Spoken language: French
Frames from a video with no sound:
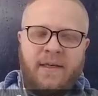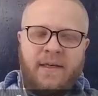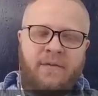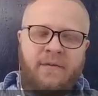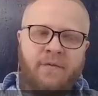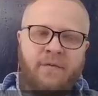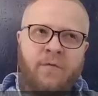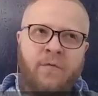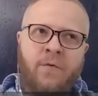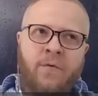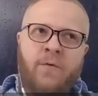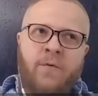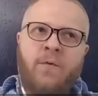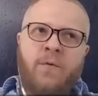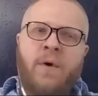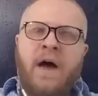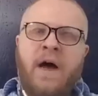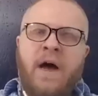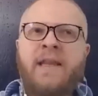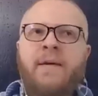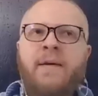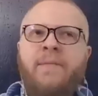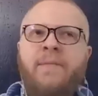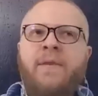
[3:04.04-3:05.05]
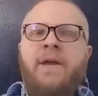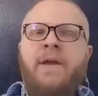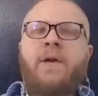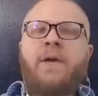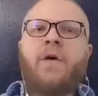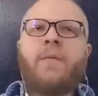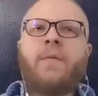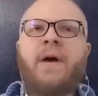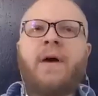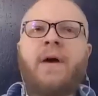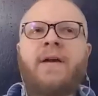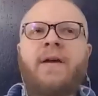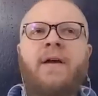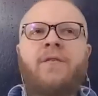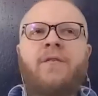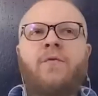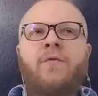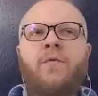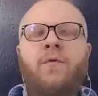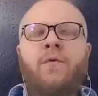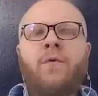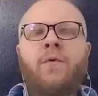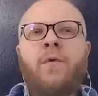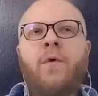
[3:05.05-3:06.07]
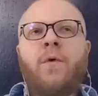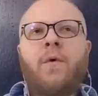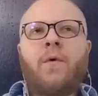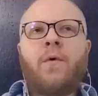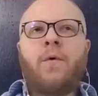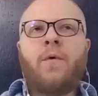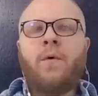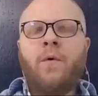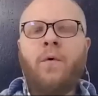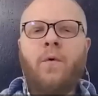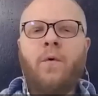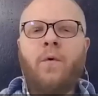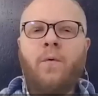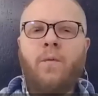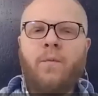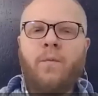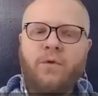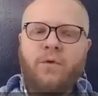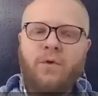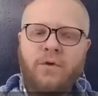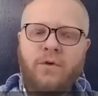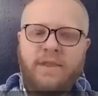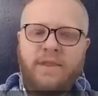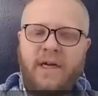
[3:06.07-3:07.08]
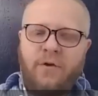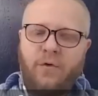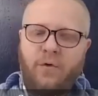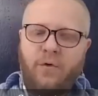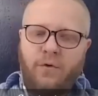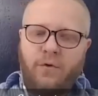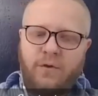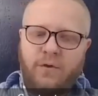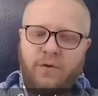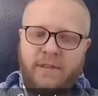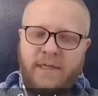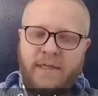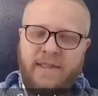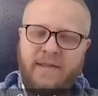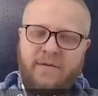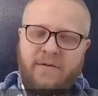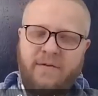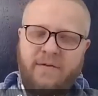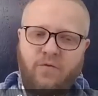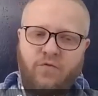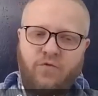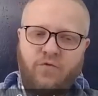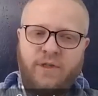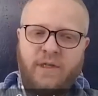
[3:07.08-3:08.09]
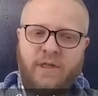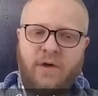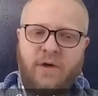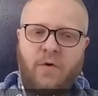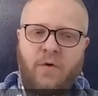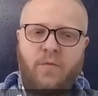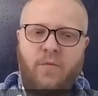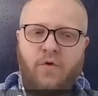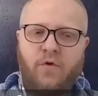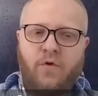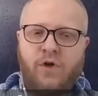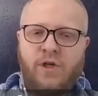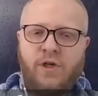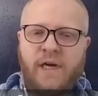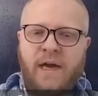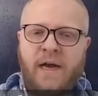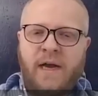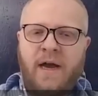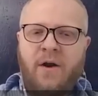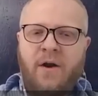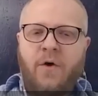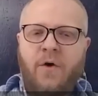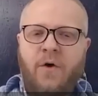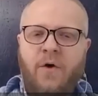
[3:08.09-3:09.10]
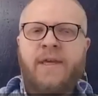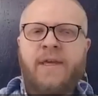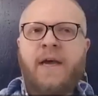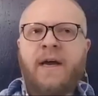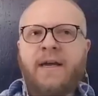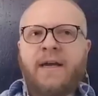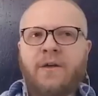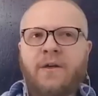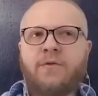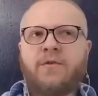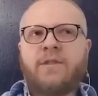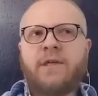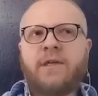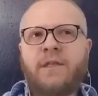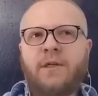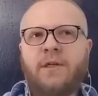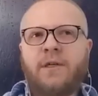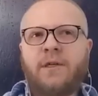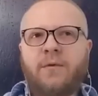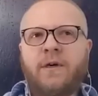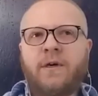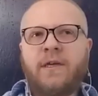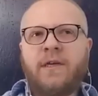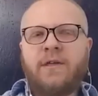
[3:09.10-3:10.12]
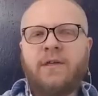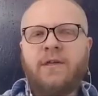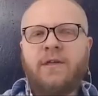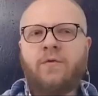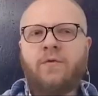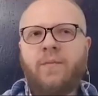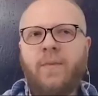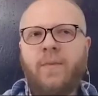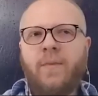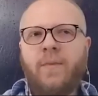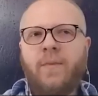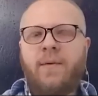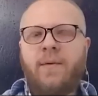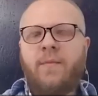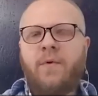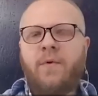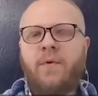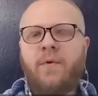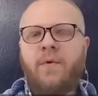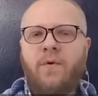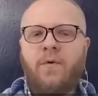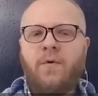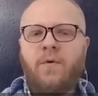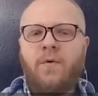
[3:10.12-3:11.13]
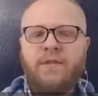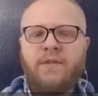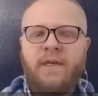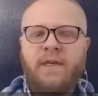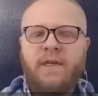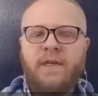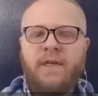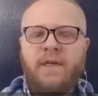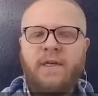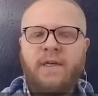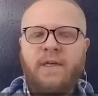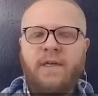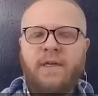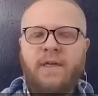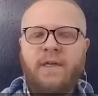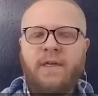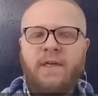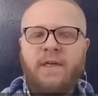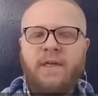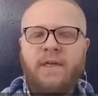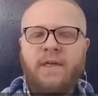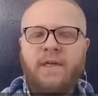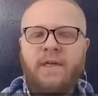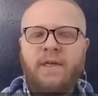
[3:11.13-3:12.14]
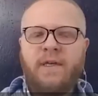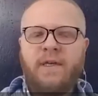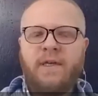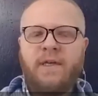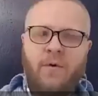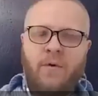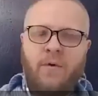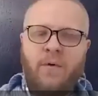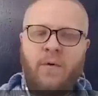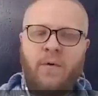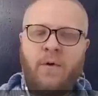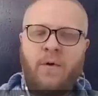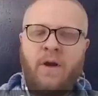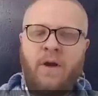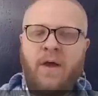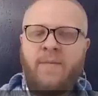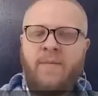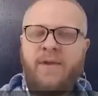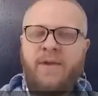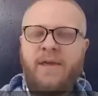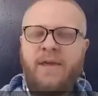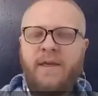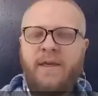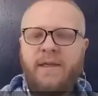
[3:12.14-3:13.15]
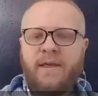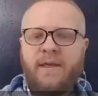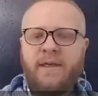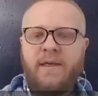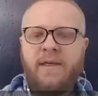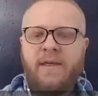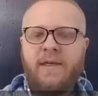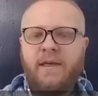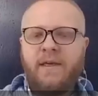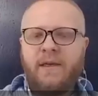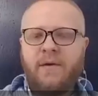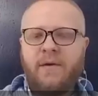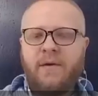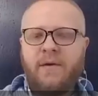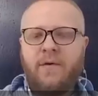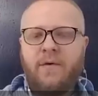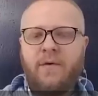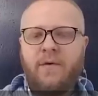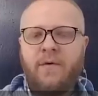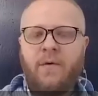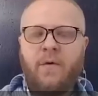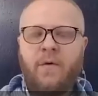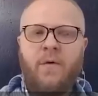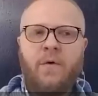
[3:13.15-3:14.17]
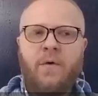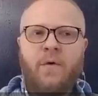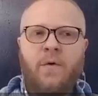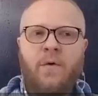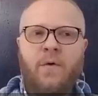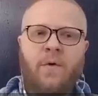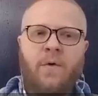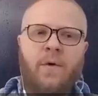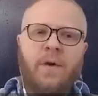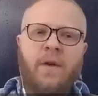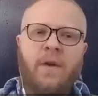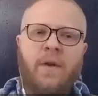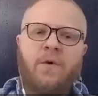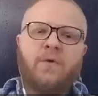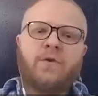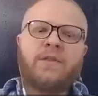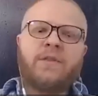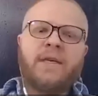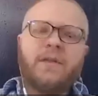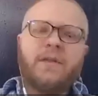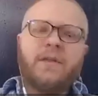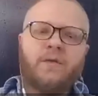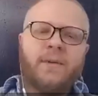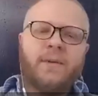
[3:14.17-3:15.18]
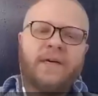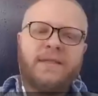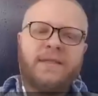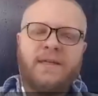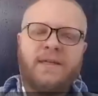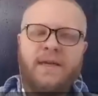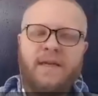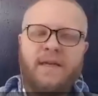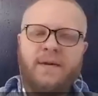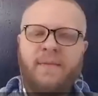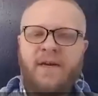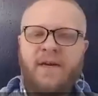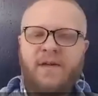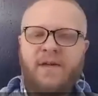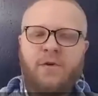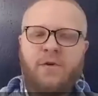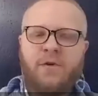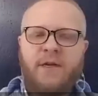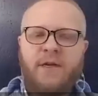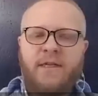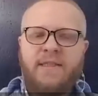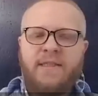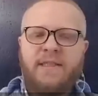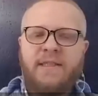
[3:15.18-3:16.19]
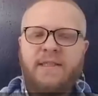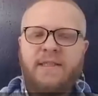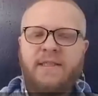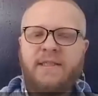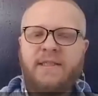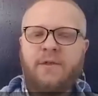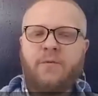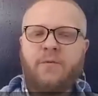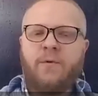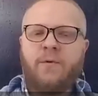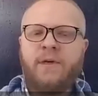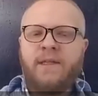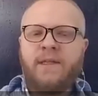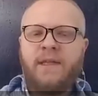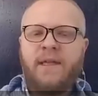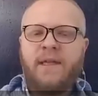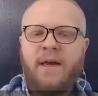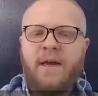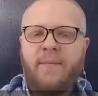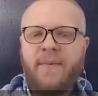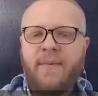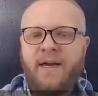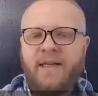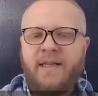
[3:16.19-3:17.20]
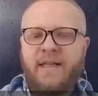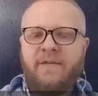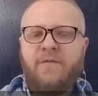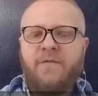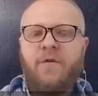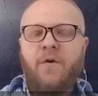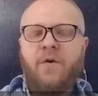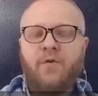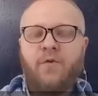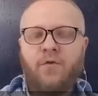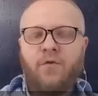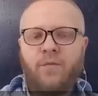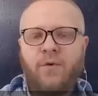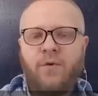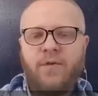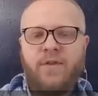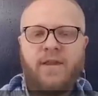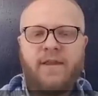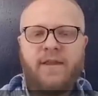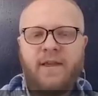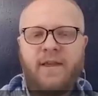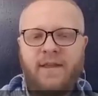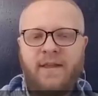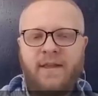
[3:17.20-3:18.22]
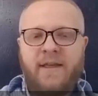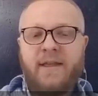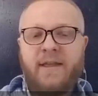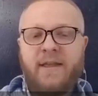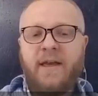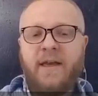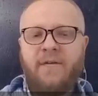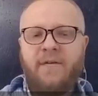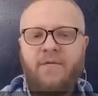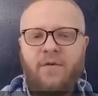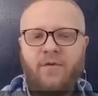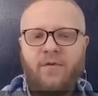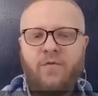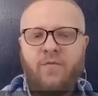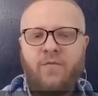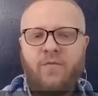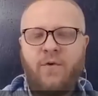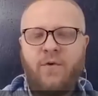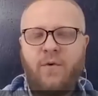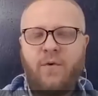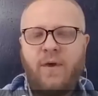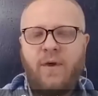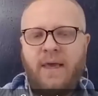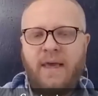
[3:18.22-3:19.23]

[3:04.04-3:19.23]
ils vont adapter leur mercato euh, au potentiel de recettes qui vont toucher l'an prochain. Alors, il y a quelques interrogations par rapport aux recettes entourant la billetterie, les recettes commerciales et merchandising qui ont été impactées fortement cette année, très fortement,